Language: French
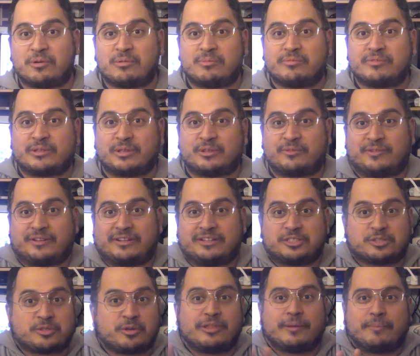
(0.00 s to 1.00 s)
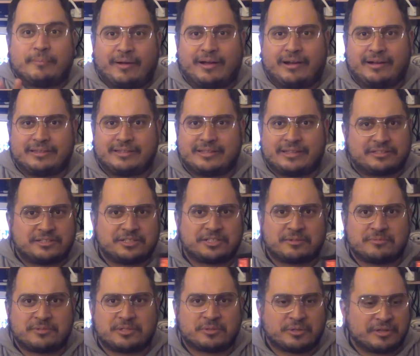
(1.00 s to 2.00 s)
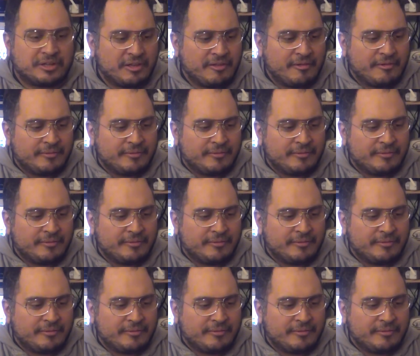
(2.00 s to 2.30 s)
qu'on pouvait transférer. Je connais pas l'ADS, la DS, j'ai jamais joué.